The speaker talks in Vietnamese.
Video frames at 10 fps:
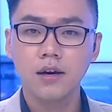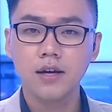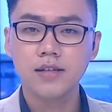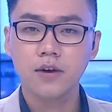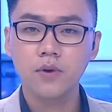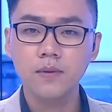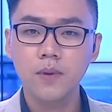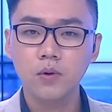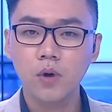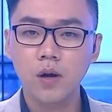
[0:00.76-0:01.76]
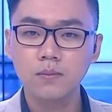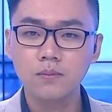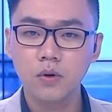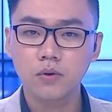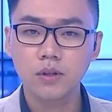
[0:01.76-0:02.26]
để giải quyết mâu
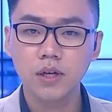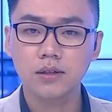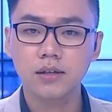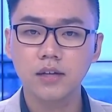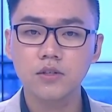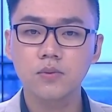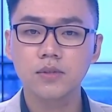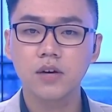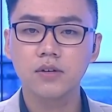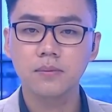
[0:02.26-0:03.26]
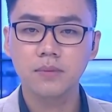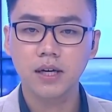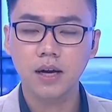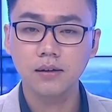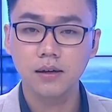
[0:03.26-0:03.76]
thuẫn một đối tượng đã dùng dao
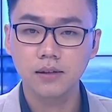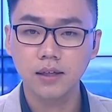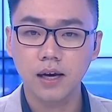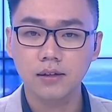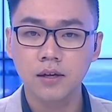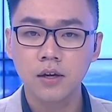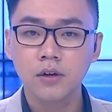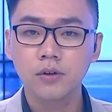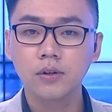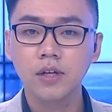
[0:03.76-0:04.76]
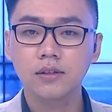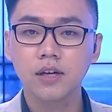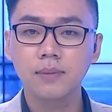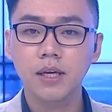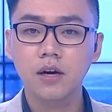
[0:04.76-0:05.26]
đâm người khác thương tích nặng đối
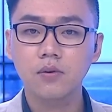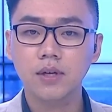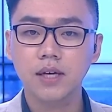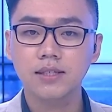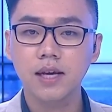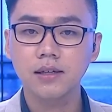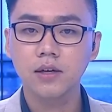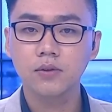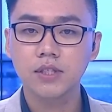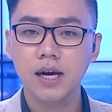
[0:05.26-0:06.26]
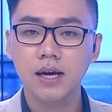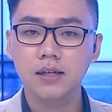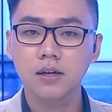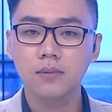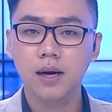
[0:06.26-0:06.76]
tượng đã bị cơ quan cảnh sát điều
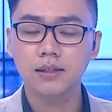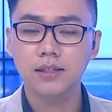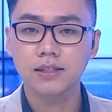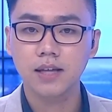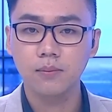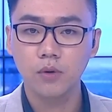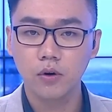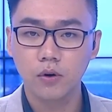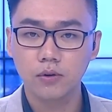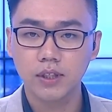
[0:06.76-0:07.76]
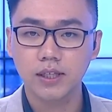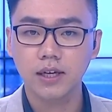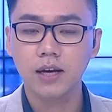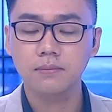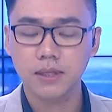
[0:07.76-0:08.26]
tra công an thị xã buôn hồ
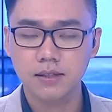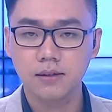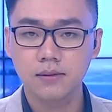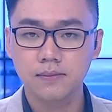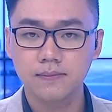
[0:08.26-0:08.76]
tỉnh đắk Lắk bắt giữ